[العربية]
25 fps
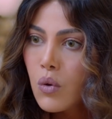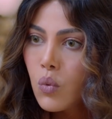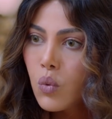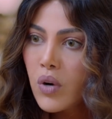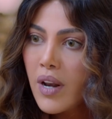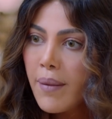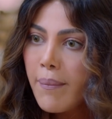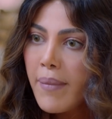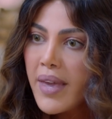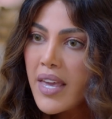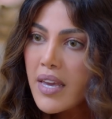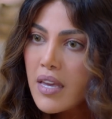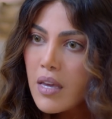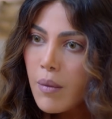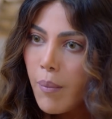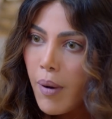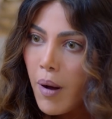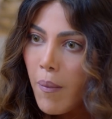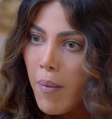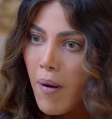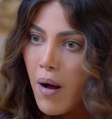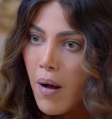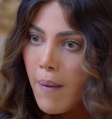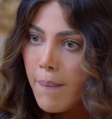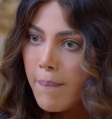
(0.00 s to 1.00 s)
ولما يجي
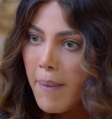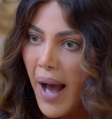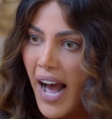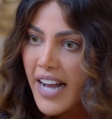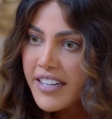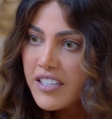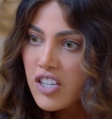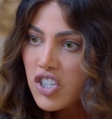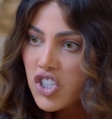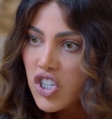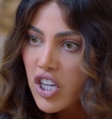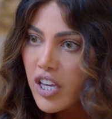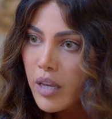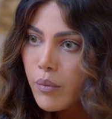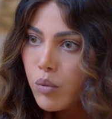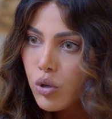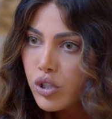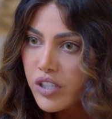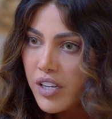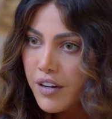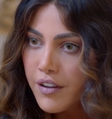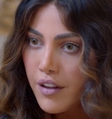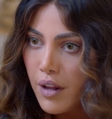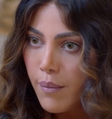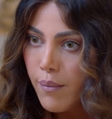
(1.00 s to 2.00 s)
بابا محدش يجيب له
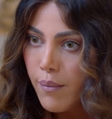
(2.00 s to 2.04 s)
سيره